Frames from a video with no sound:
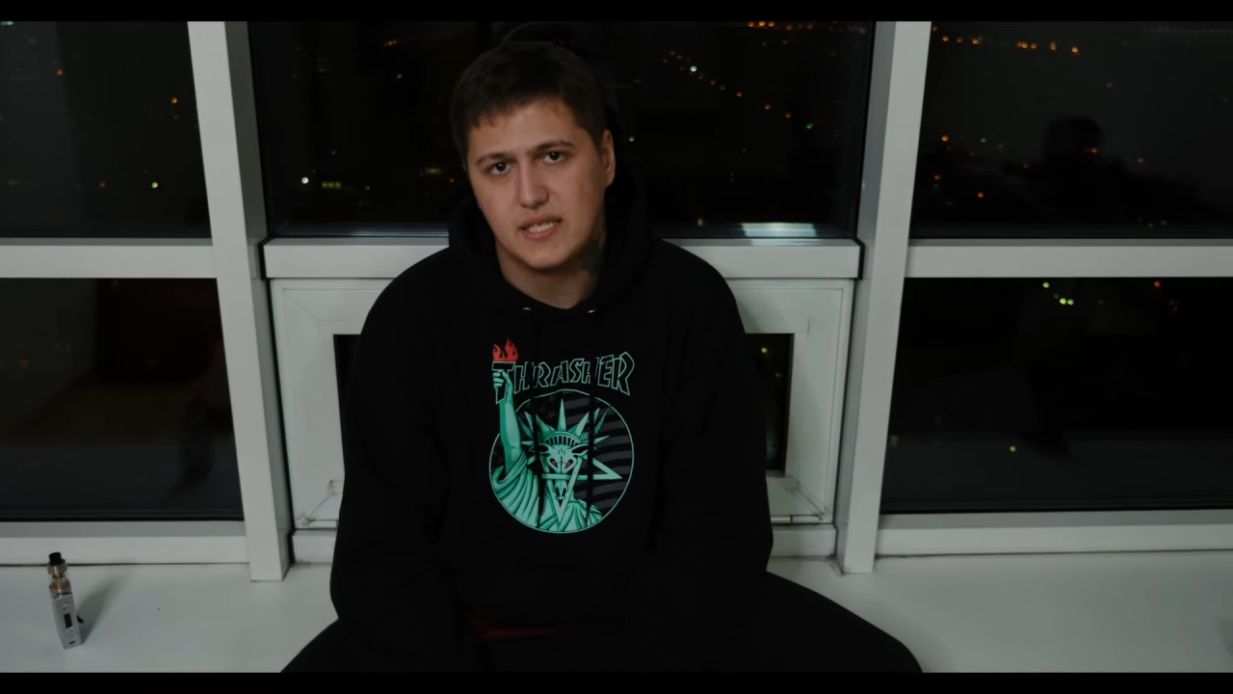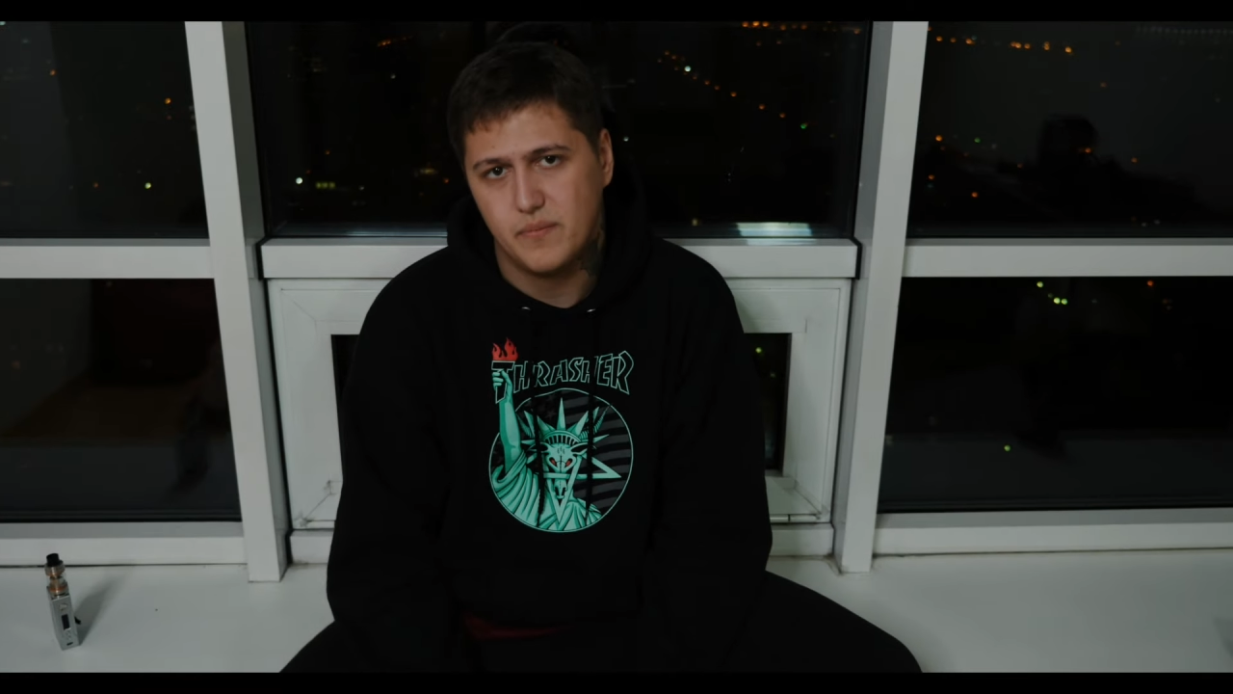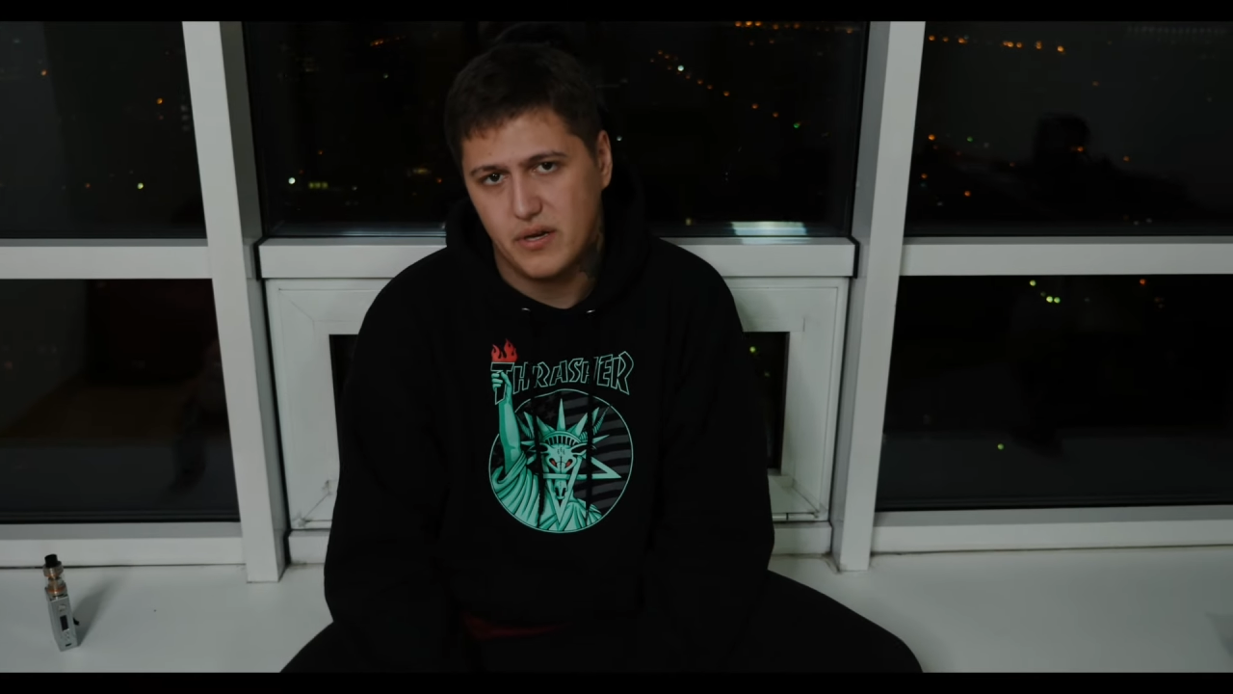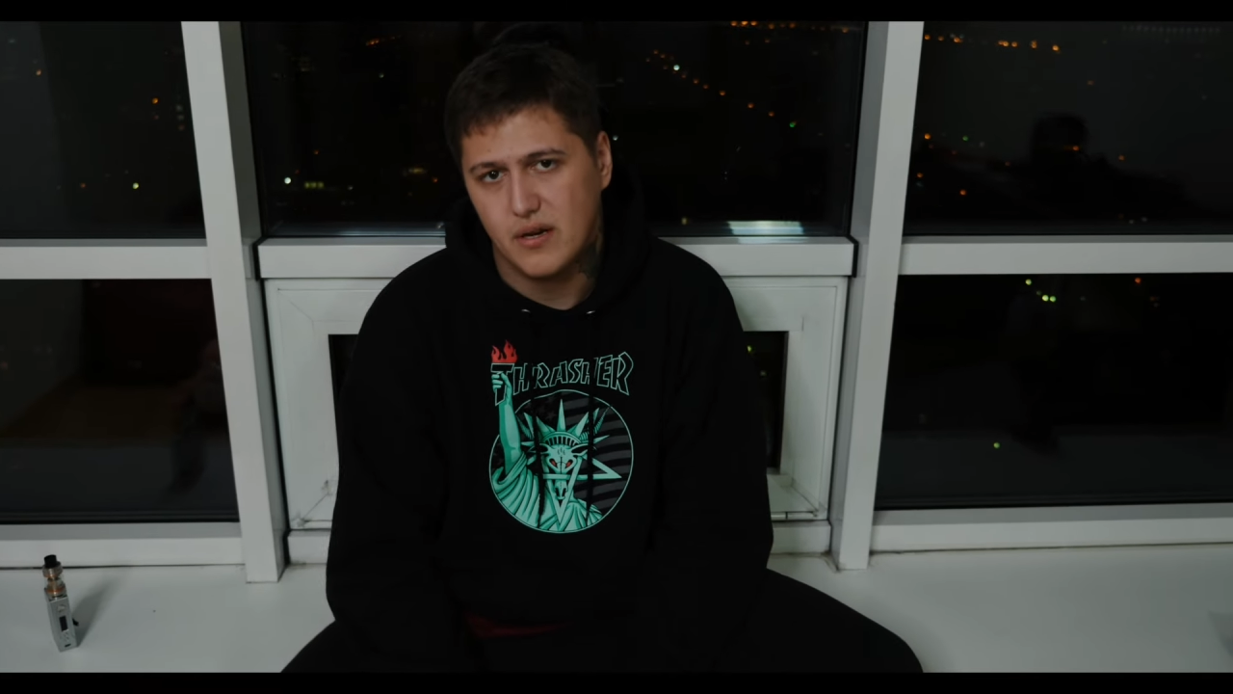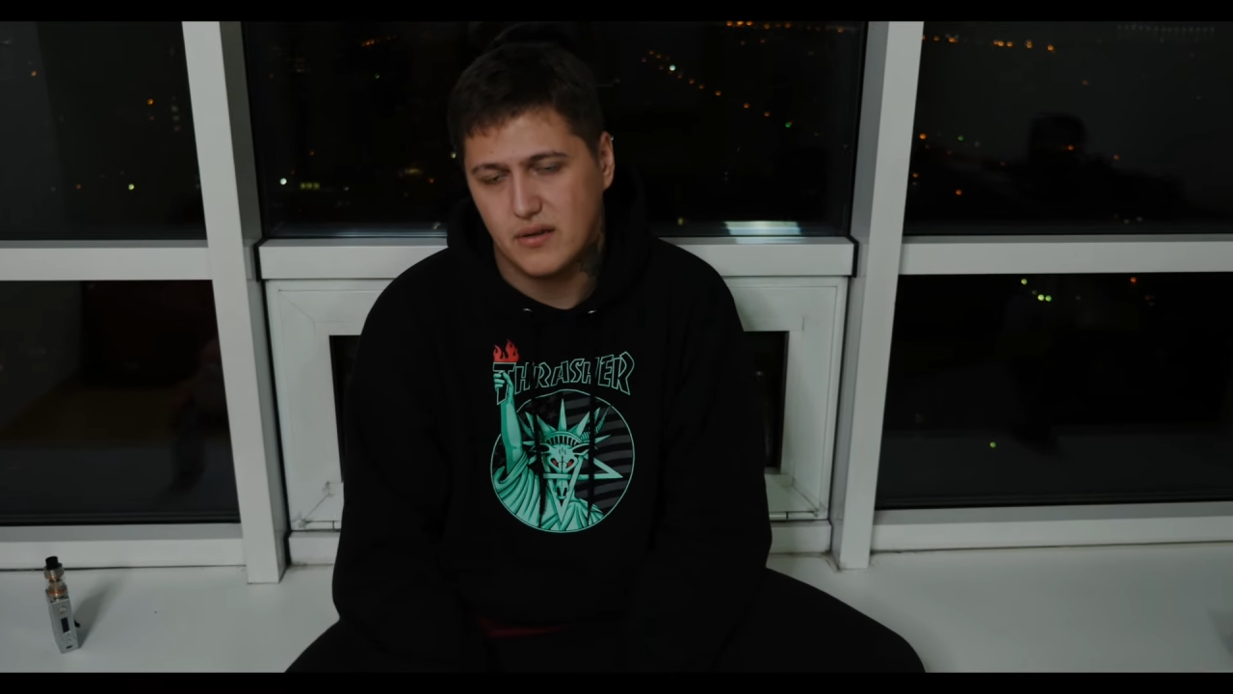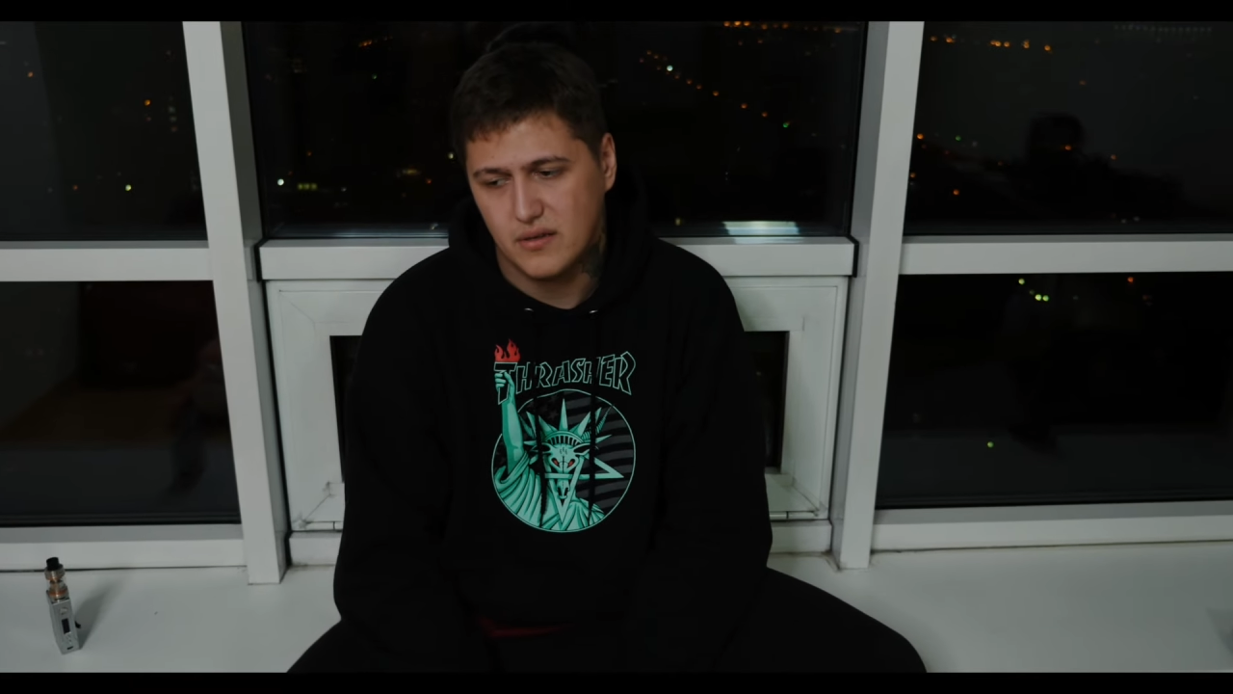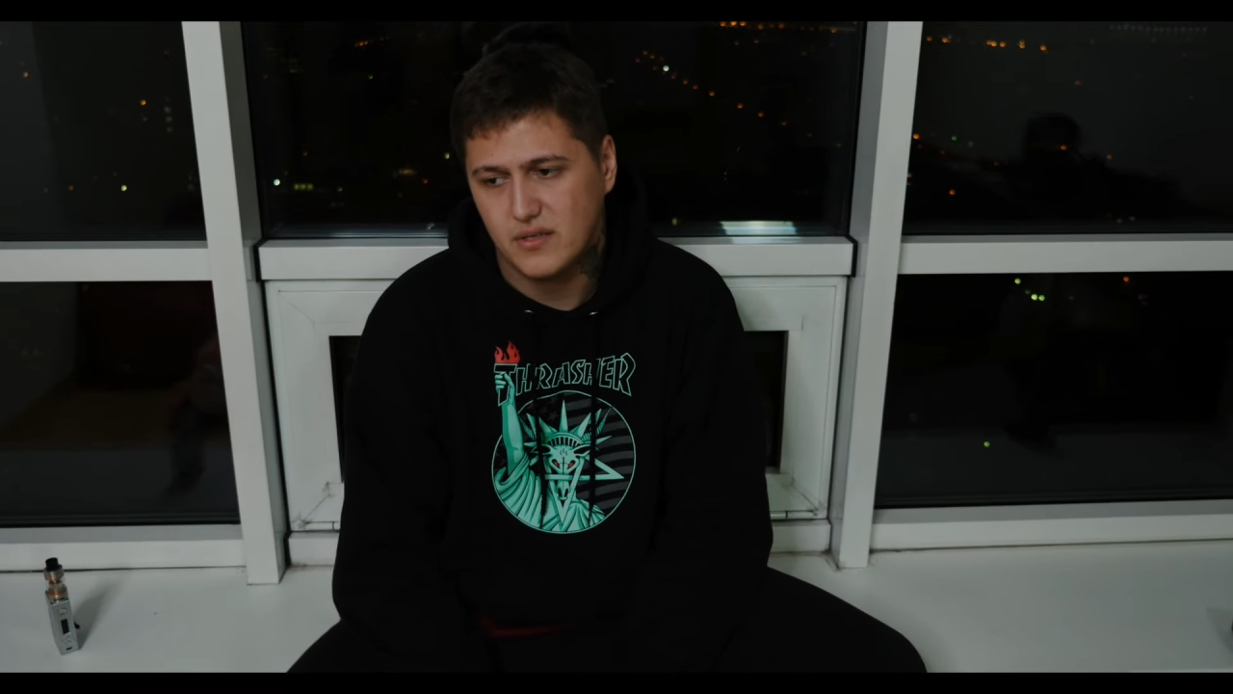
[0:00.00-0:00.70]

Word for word: себя